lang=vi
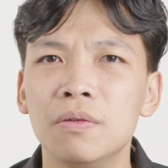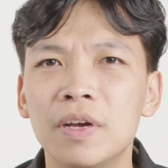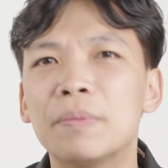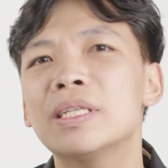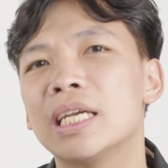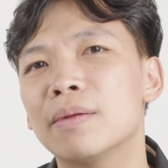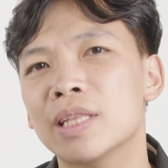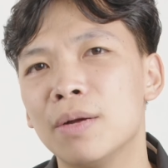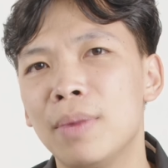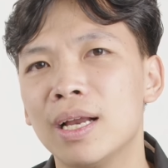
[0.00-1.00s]
Vậy thì bao giờ anh em
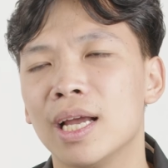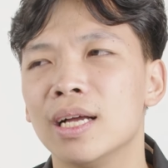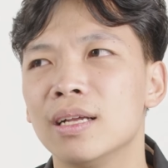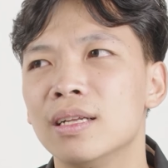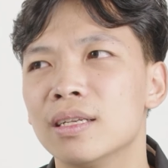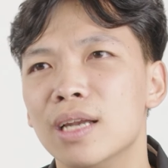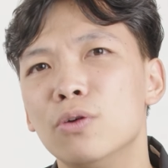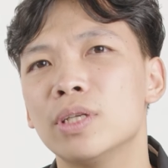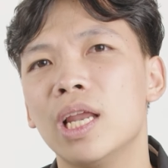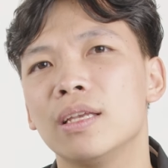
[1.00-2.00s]
đã thắc mắc là
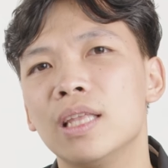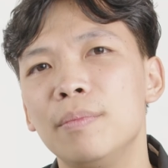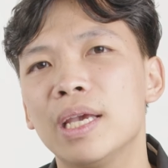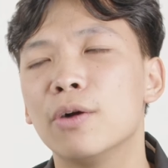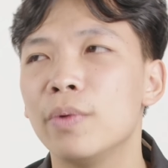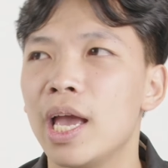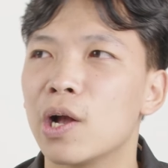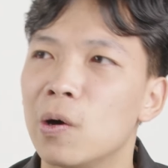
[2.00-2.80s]
đâu sẽ là những thiết bị công nghệ